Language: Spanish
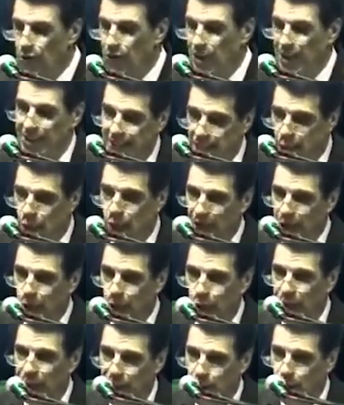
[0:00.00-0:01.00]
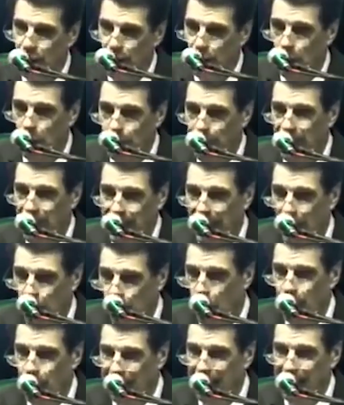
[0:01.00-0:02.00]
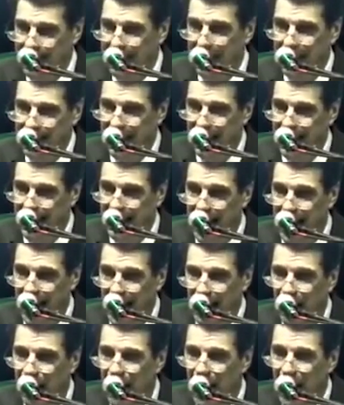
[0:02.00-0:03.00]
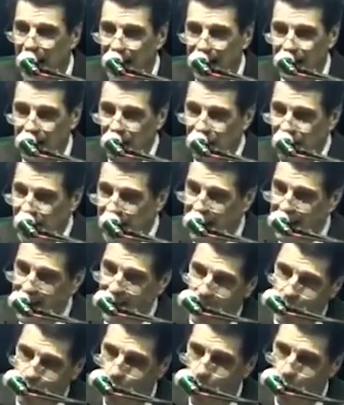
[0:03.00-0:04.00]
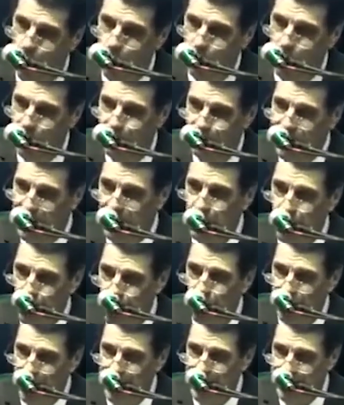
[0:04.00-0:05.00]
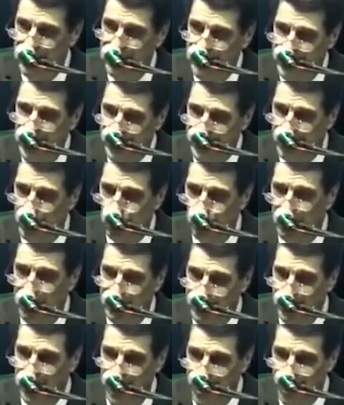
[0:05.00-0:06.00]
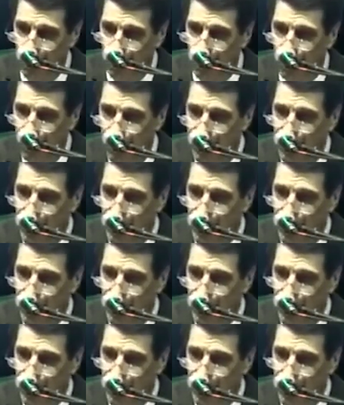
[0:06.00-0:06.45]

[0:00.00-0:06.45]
hay un vacío en el corazón del hombre que el hombre intenta llenar a través del alcohol, de drogas, de sexo, de dinero.